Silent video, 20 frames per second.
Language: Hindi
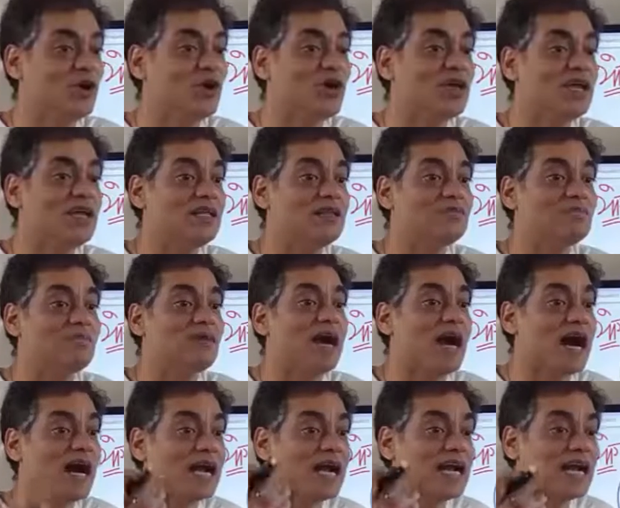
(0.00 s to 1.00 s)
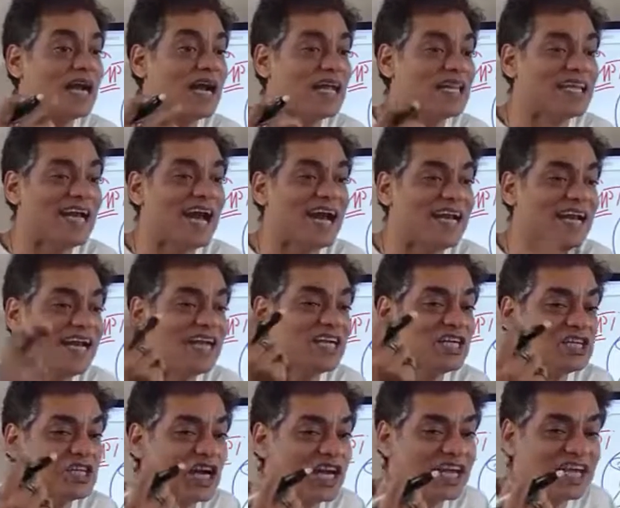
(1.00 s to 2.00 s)
क्योंकि गागर का ध्यान
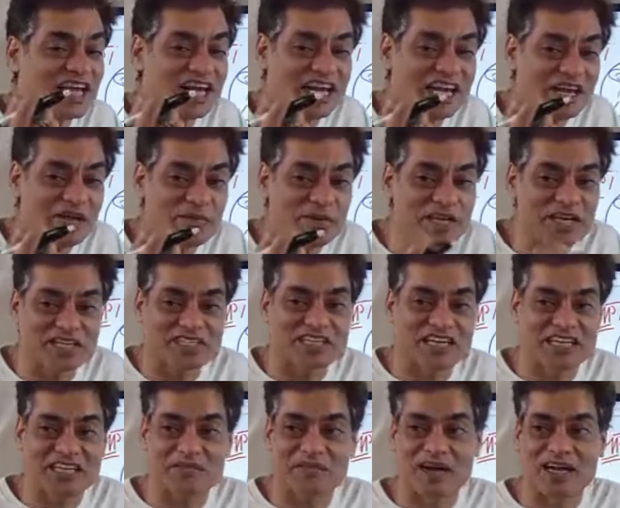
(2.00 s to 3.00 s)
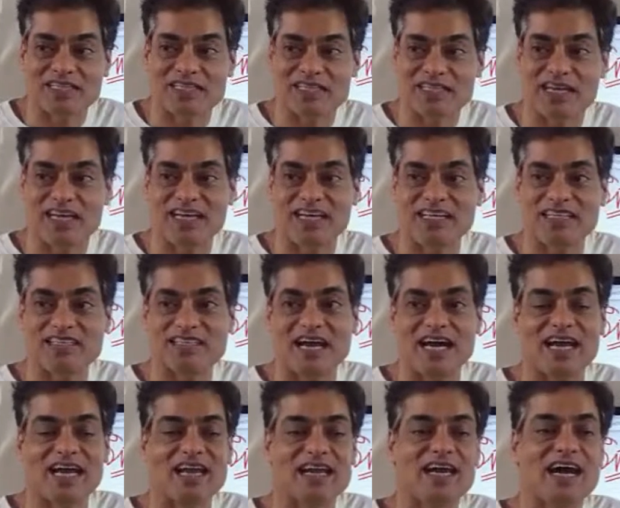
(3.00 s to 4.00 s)
एक क्षण के लिए भी इसके दिमाग से नहीं
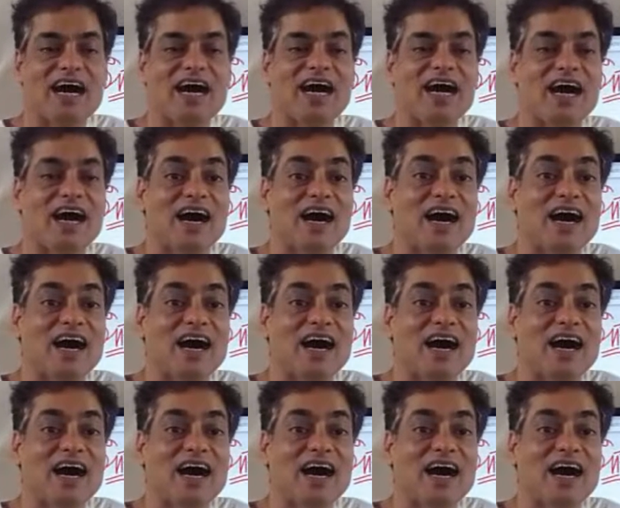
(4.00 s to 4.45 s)
जाएगा